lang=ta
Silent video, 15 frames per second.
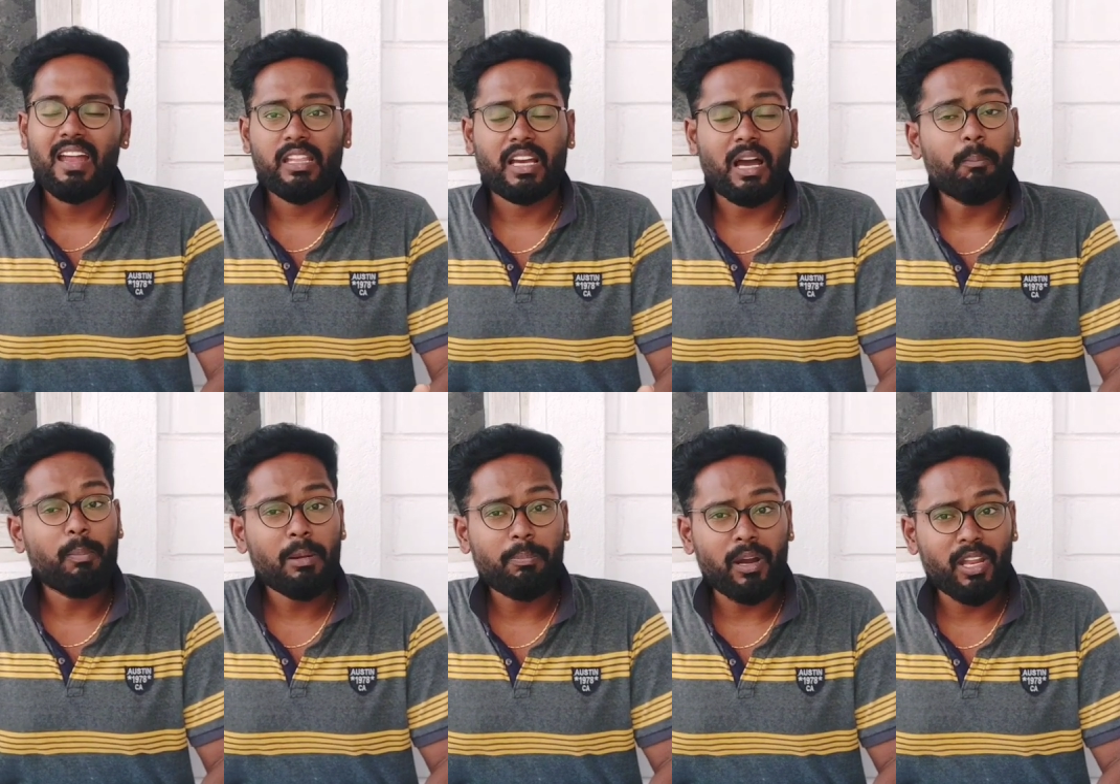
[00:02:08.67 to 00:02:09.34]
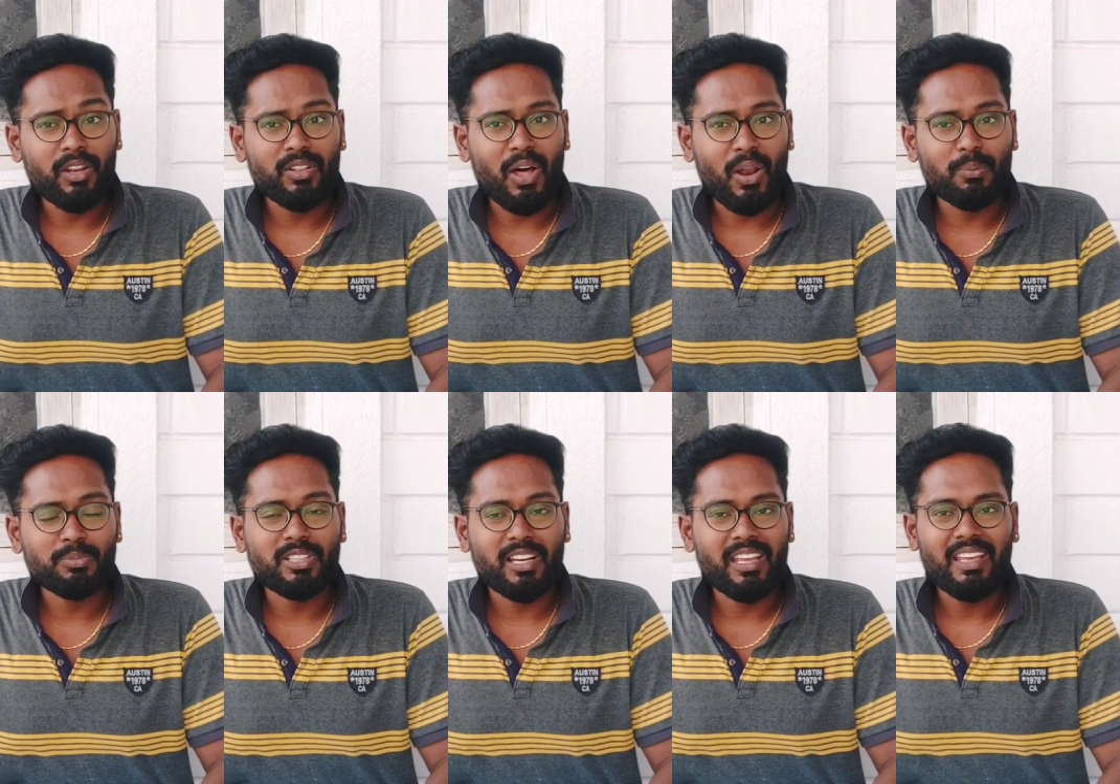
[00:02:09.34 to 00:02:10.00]
இதை கம்ப்ளீட்
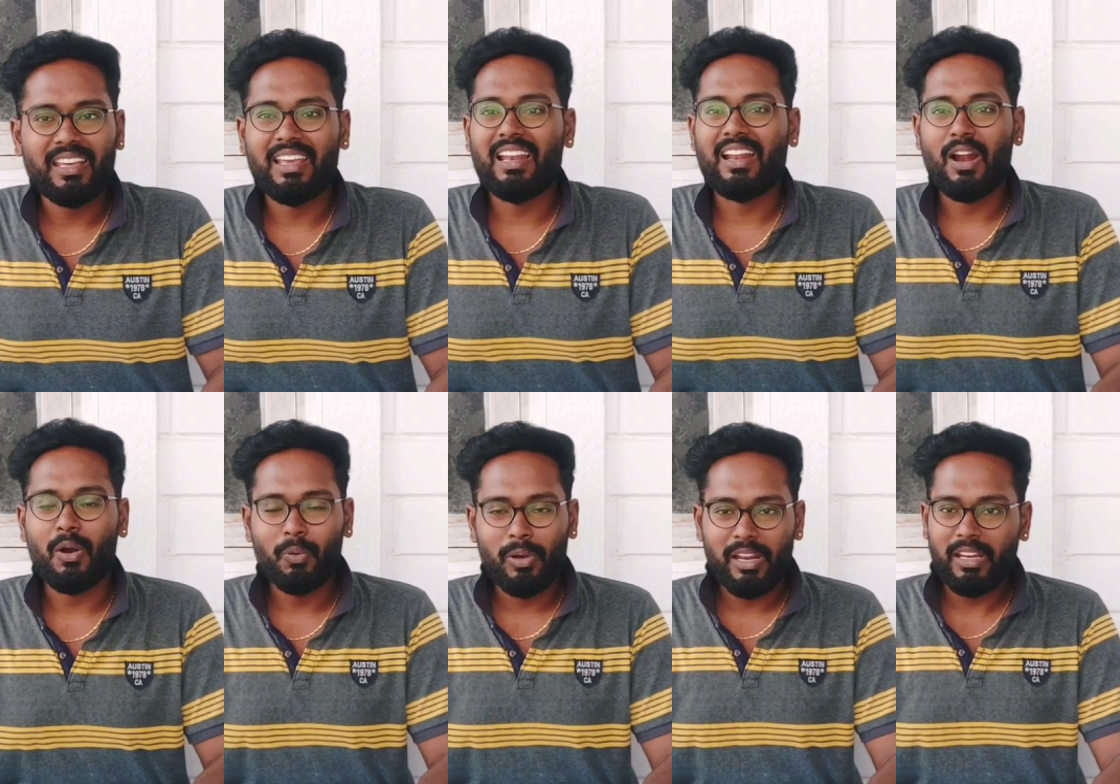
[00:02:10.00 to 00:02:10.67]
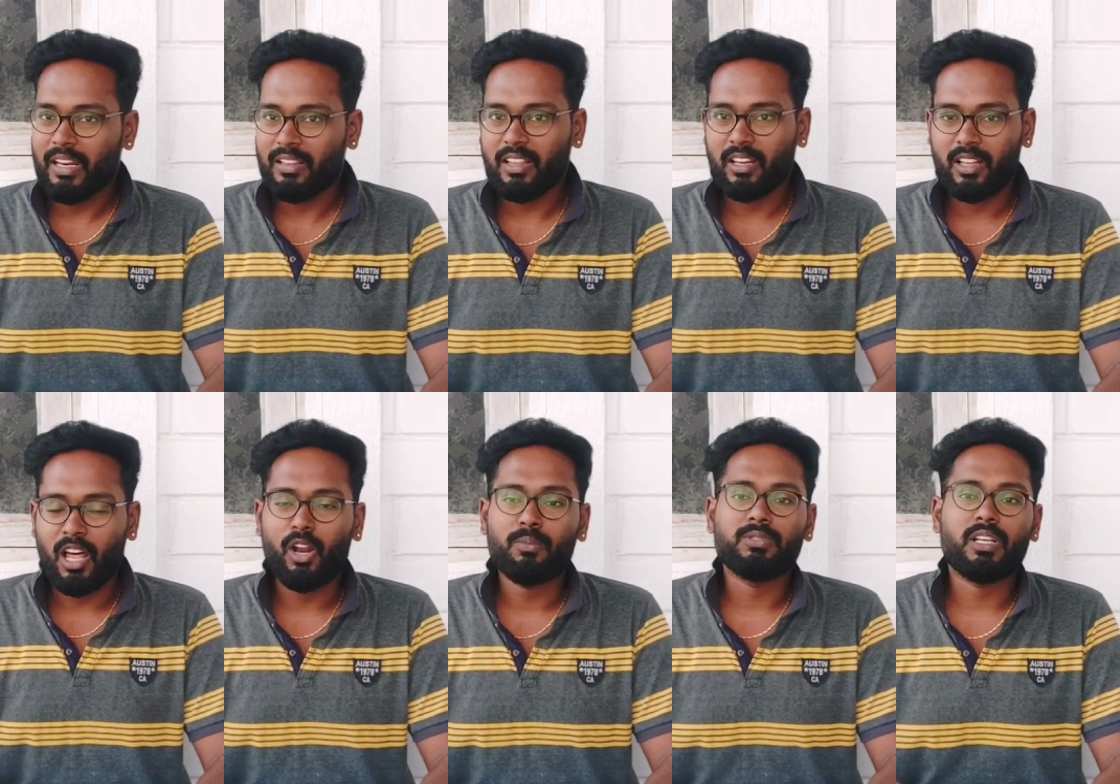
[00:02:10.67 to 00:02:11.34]
பண்ணியிருந்தாலும் சரி இல்ல நடுவில் நிறுத்தி
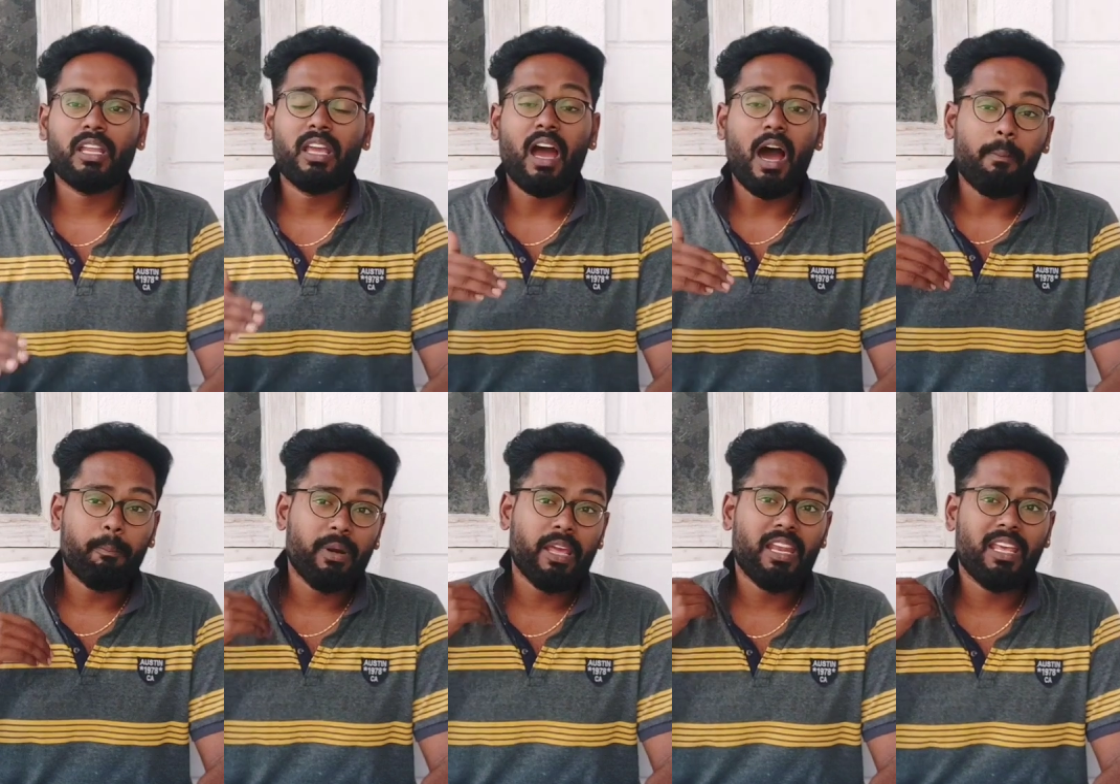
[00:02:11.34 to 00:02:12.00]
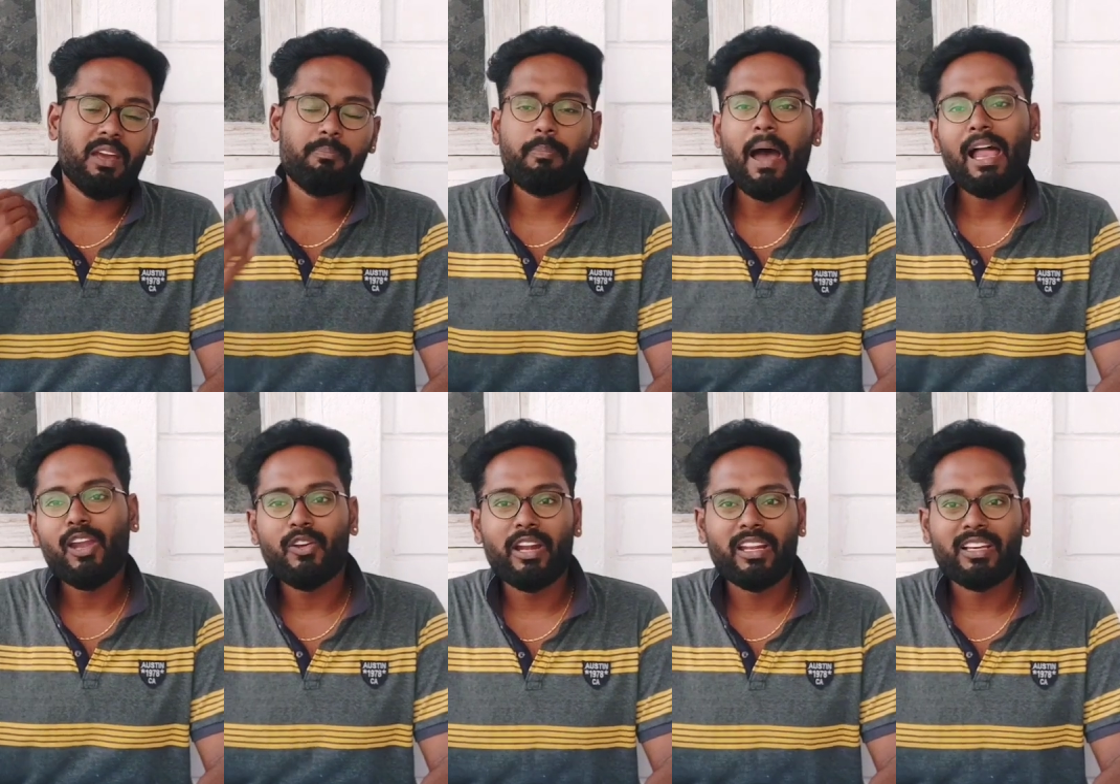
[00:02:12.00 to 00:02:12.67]
இருந்தாலும் சரி அப்படியே நீங்க
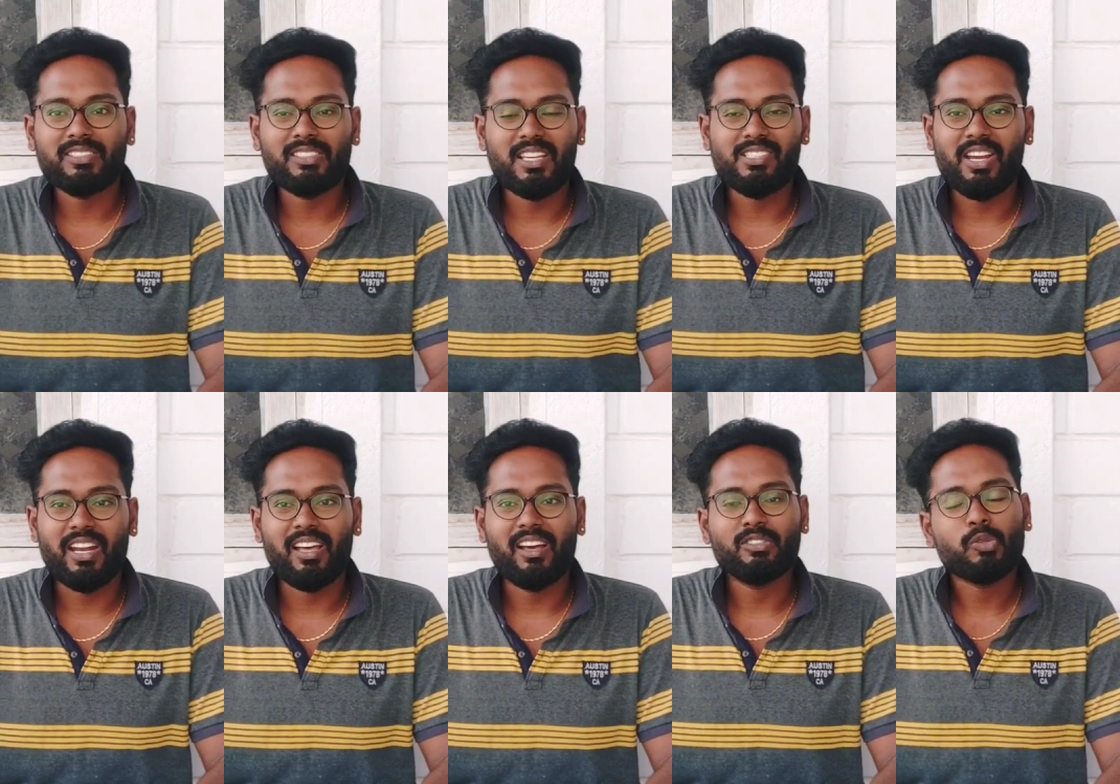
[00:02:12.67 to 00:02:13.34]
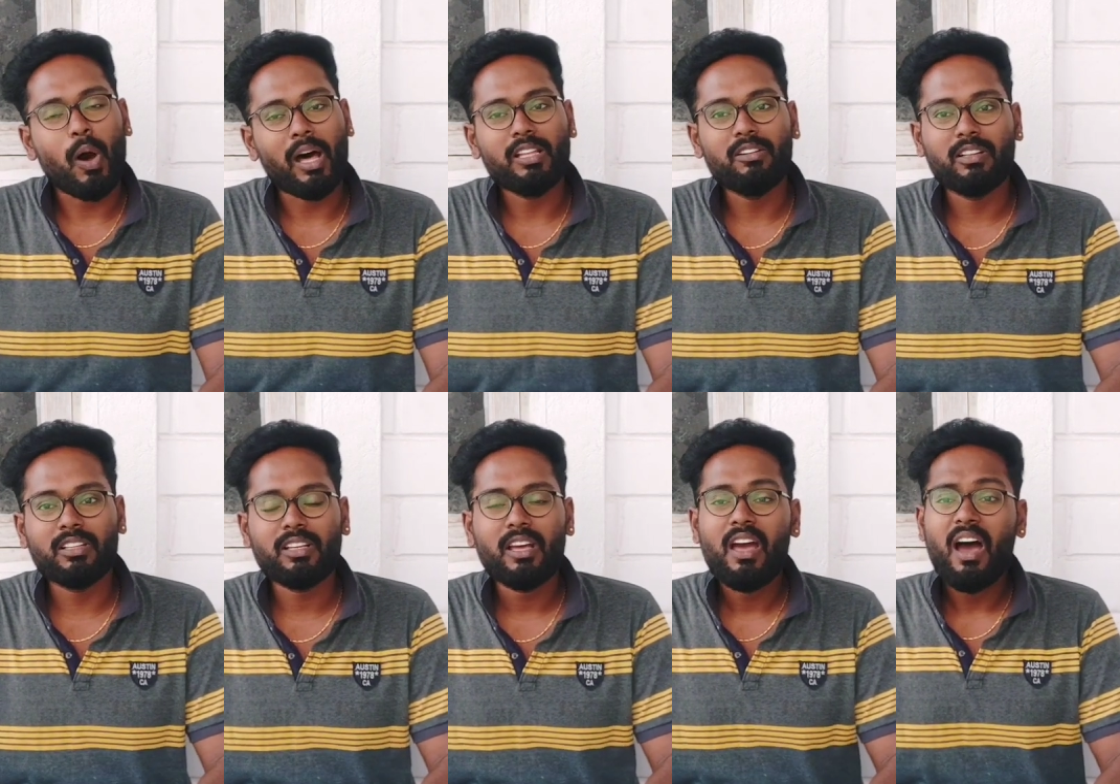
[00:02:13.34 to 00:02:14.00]
பேலியோ டயட்டுக்கு சேஞ்ச் ஆயிடுங்க ஸோ அது
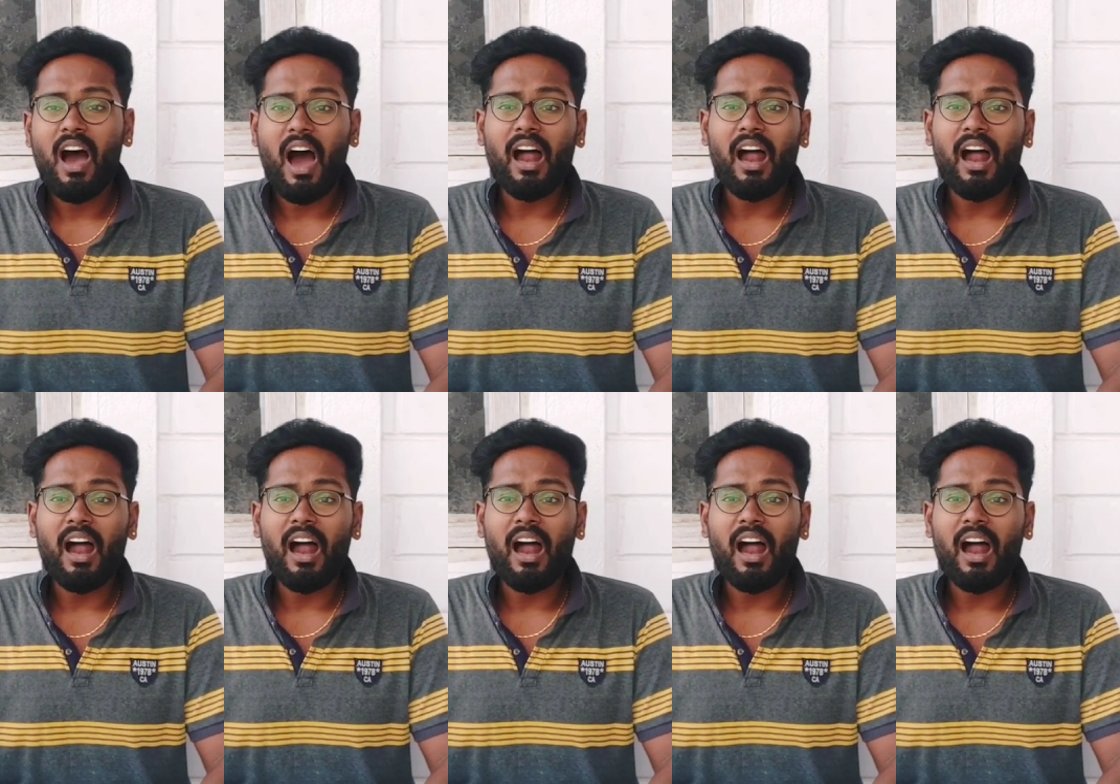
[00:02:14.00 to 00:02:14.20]
வந்து